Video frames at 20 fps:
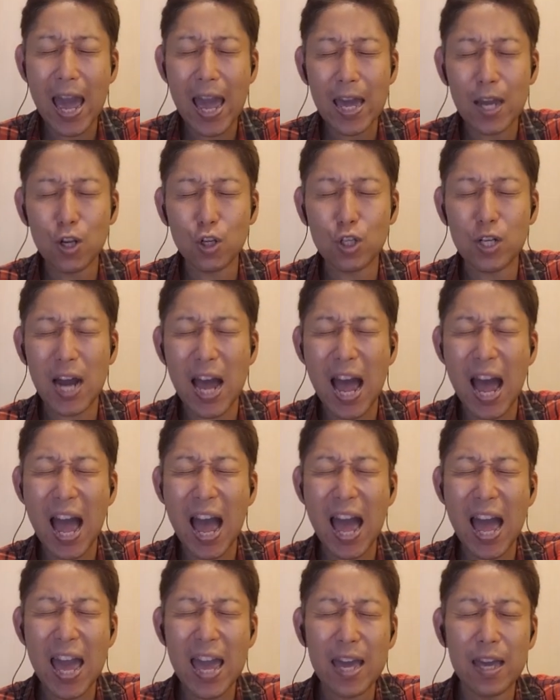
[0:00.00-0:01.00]
れるく
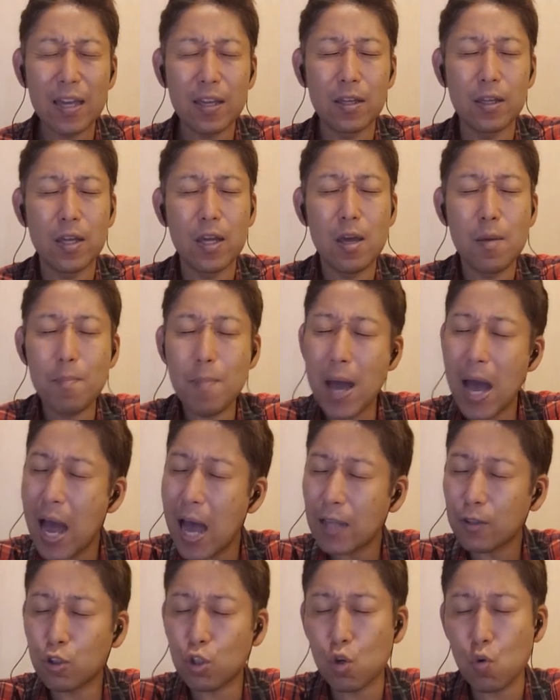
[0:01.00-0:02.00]
らい
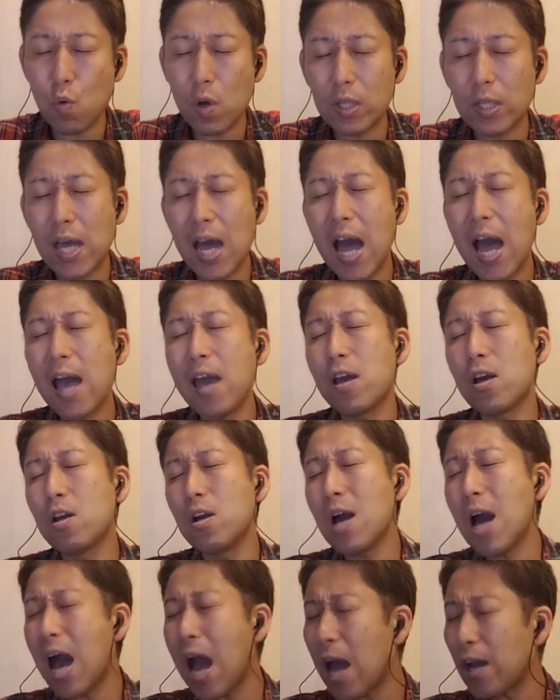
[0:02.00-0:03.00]
マスクはな
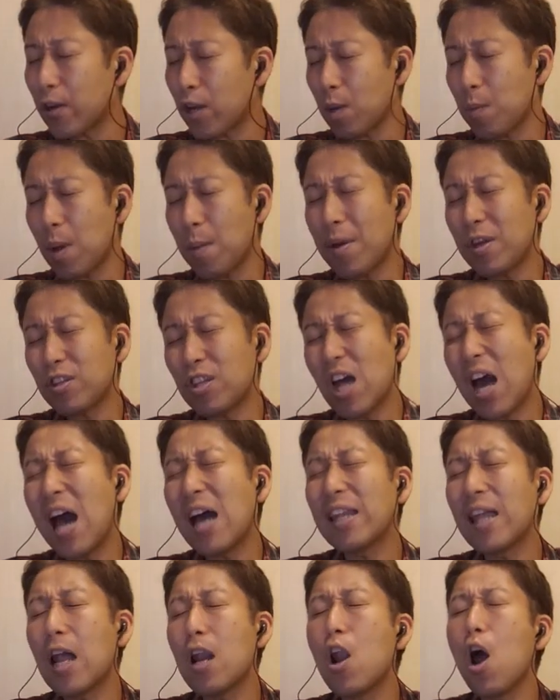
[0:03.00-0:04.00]
いあ君もそう
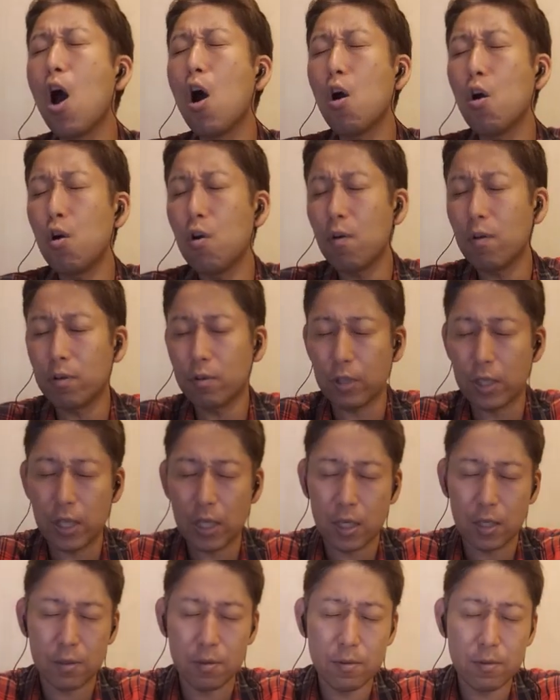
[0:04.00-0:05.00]
だろう
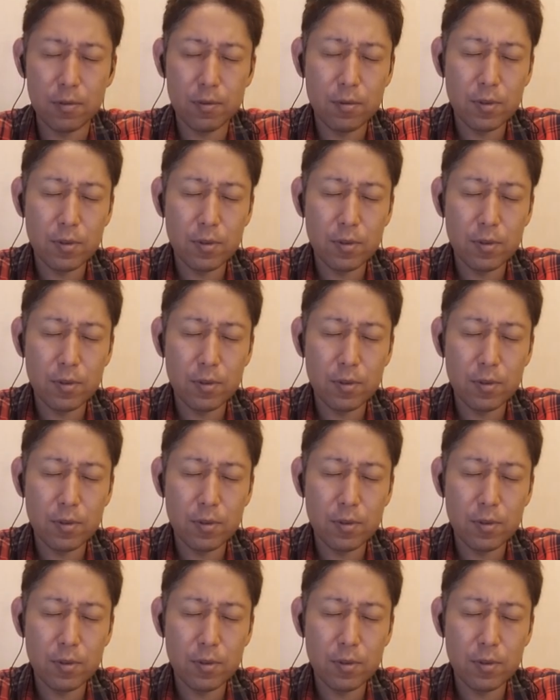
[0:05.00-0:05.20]
いい